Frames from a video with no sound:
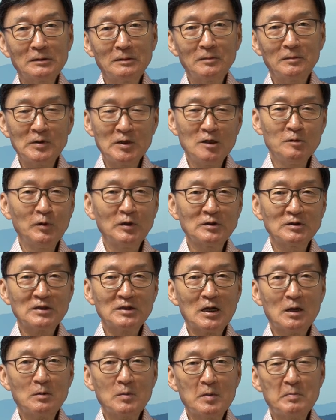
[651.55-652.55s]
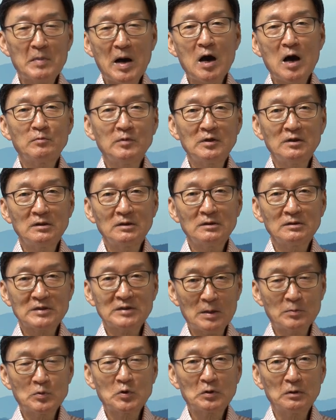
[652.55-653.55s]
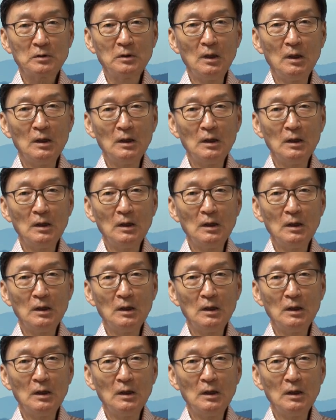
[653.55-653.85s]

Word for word: 일본 사람의 마음을 잡은 건